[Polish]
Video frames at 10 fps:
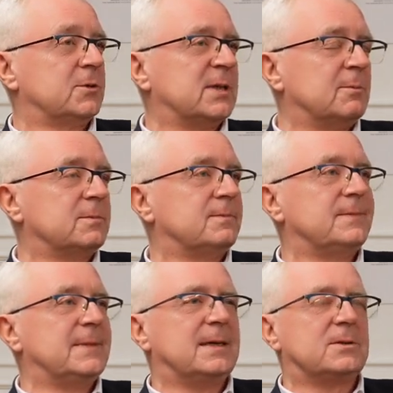To, się,
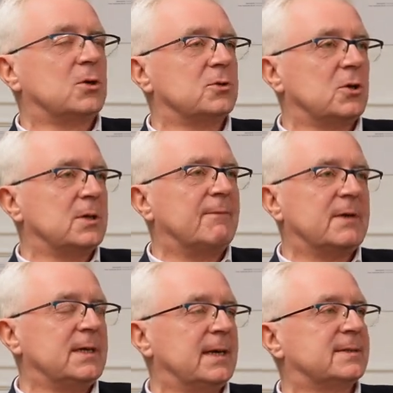nie, to, to,
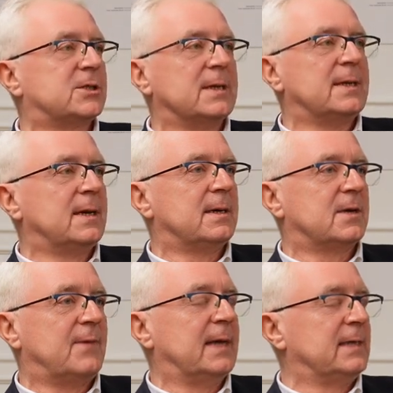nawet nie jest
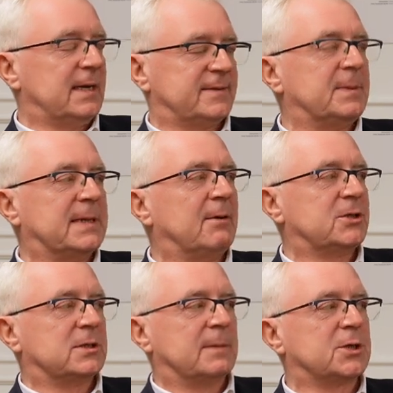żadne chwalenie, ale
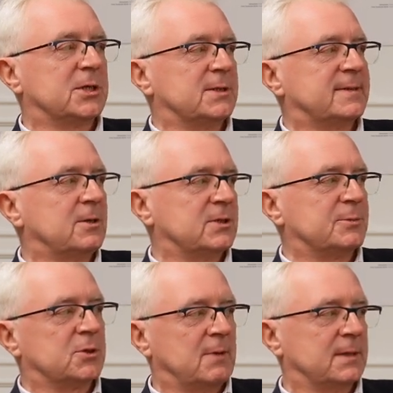spytałeś o tę przejrzystość
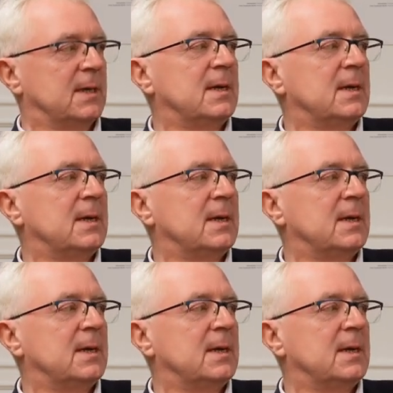na przykład